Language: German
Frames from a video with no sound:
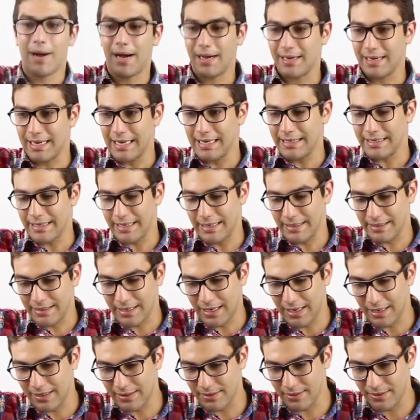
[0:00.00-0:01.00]
Paket
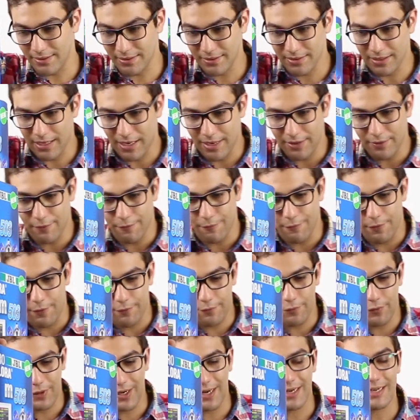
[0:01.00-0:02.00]
enthalten ist eine
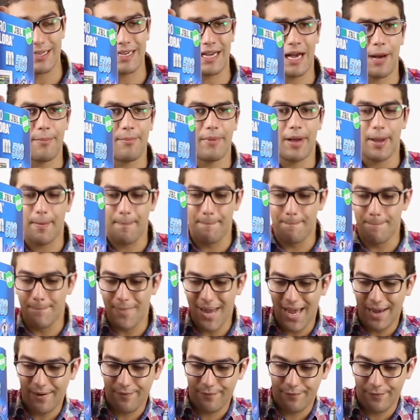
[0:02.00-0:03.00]
500 Gramm
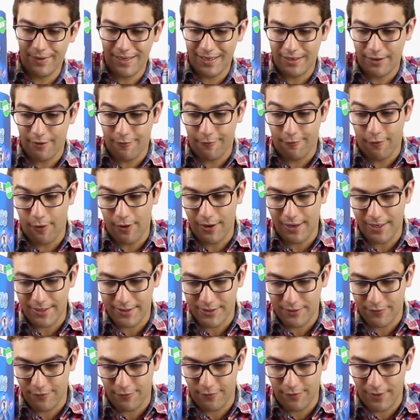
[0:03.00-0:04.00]

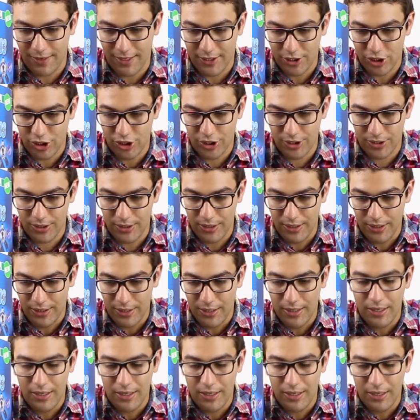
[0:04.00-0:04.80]
Mehrweg-Vorratsflasche,